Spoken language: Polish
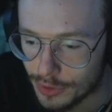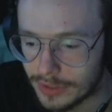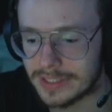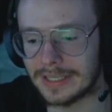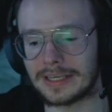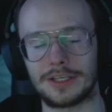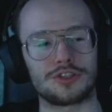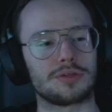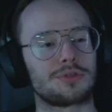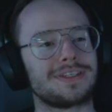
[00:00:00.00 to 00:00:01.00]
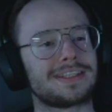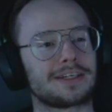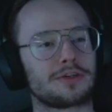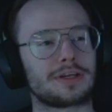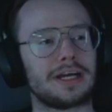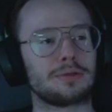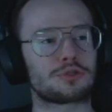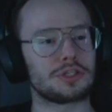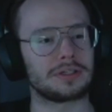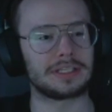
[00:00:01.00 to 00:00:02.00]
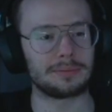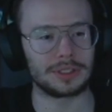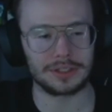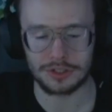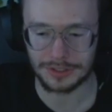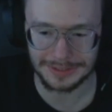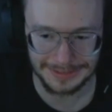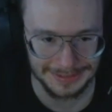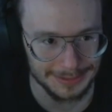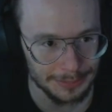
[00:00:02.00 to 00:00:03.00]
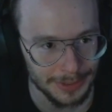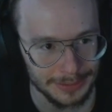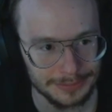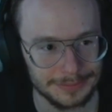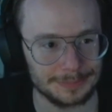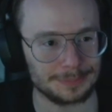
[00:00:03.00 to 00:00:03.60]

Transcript: czy to zagranicznym, czy z tego kraju, czy ode mnie, czy od innych streamerów.